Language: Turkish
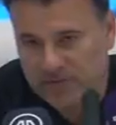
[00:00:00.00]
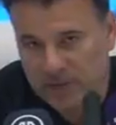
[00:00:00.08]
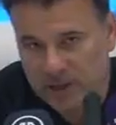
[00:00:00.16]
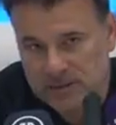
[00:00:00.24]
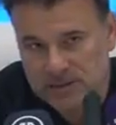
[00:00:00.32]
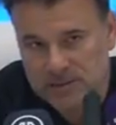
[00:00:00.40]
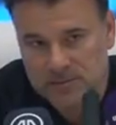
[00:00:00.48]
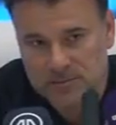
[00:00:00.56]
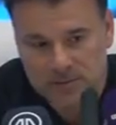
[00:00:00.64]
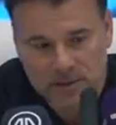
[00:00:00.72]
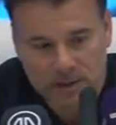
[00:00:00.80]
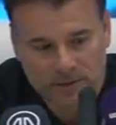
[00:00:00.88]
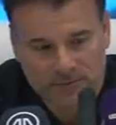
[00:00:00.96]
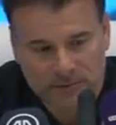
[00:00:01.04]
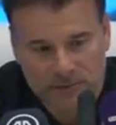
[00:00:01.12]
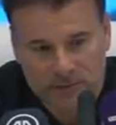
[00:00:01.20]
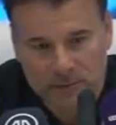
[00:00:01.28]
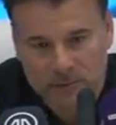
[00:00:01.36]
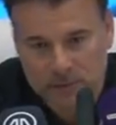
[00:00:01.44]
for us after
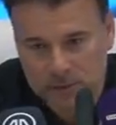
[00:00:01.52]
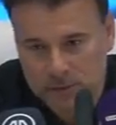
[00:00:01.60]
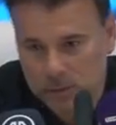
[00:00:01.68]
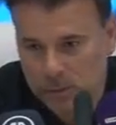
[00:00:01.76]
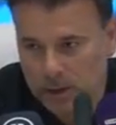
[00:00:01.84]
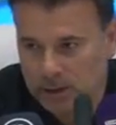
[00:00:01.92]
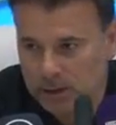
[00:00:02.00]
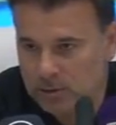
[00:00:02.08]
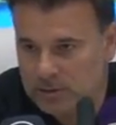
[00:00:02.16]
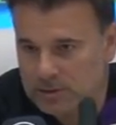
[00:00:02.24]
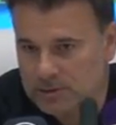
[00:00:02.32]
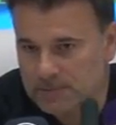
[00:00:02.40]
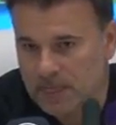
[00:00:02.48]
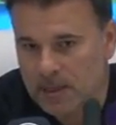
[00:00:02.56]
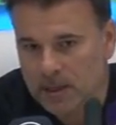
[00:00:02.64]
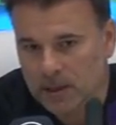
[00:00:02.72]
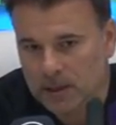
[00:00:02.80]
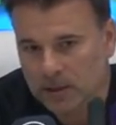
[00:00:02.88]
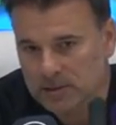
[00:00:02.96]
the one lost
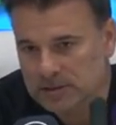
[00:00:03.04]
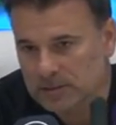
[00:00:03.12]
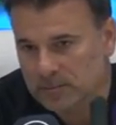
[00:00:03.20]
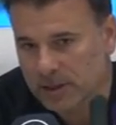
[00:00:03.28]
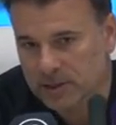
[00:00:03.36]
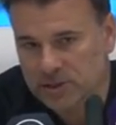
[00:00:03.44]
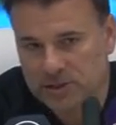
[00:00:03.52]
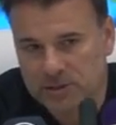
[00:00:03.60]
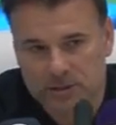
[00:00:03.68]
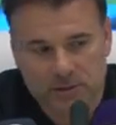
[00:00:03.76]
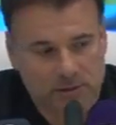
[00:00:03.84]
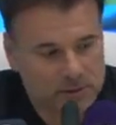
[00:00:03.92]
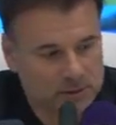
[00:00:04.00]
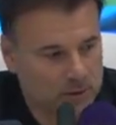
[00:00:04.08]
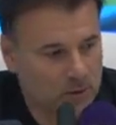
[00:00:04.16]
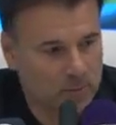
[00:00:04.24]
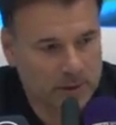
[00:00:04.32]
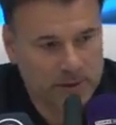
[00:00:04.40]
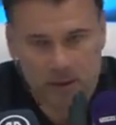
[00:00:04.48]
lost match in
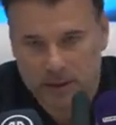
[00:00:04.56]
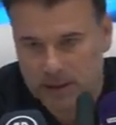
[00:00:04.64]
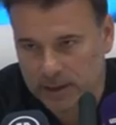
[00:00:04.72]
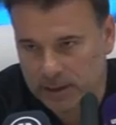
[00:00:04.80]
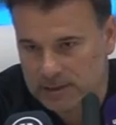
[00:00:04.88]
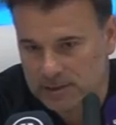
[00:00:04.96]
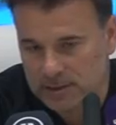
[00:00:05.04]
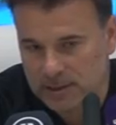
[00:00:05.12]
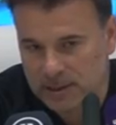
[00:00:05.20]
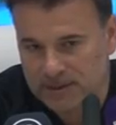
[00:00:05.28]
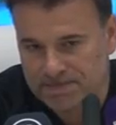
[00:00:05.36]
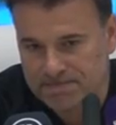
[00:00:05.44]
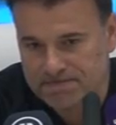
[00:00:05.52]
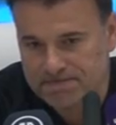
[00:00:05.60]
home against Adana.